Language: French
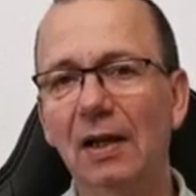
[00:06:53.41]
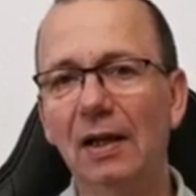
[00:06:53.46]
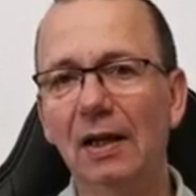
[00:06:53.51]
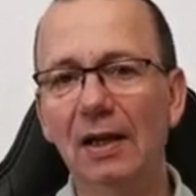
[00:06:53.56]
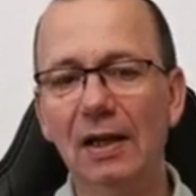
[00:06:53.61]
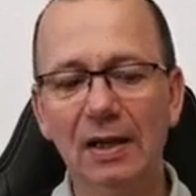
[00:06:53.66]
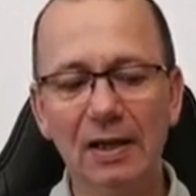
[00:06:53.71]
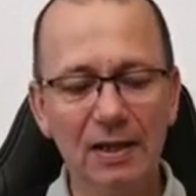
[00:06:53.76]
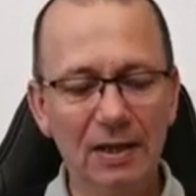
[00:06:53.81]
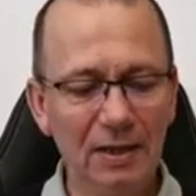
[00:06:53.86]

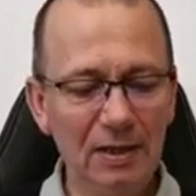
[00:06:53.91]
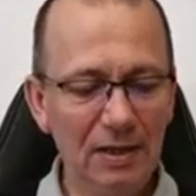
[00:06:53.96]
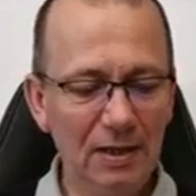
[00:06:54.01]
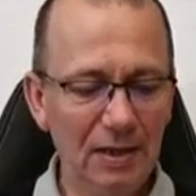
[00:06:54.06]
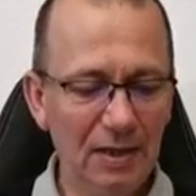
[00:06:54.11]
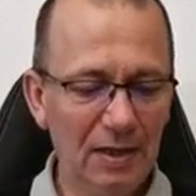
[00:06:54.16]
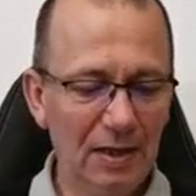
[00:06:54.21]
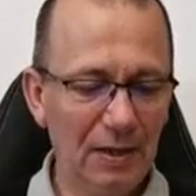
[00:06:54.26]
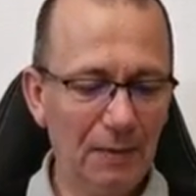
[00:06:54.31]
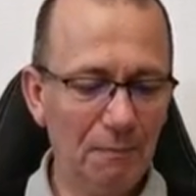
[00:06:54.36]
et
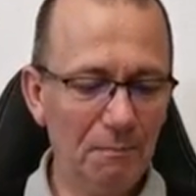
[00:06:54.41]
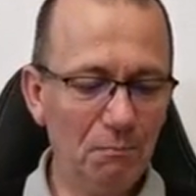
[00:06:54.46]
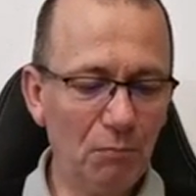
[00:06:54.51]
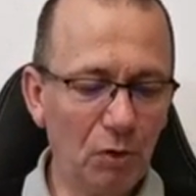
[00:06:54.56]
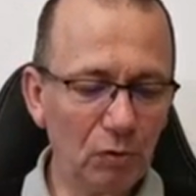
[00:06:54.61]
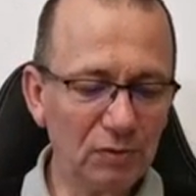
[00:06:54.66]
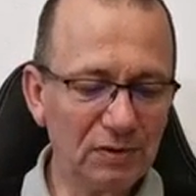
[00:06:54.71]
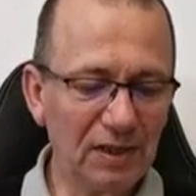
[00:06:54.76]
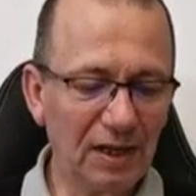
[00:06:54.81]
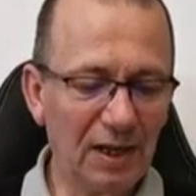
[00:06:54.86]

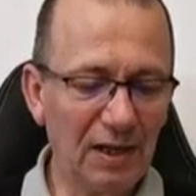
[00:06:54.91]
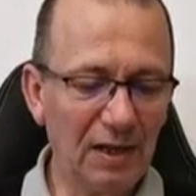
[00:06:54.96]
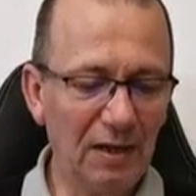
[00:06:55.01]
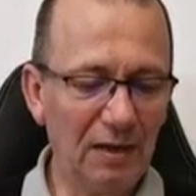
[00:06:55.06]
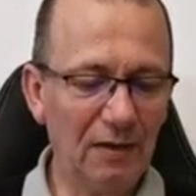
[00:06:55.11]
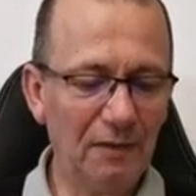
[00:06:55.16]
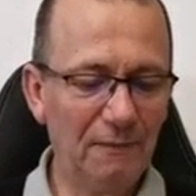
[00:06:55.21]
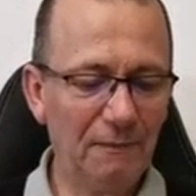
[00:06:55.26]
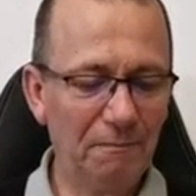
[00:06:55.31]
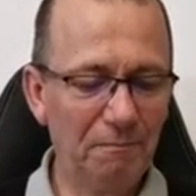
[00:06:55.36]

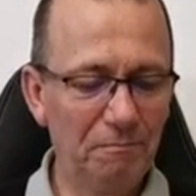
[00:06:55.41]
mental.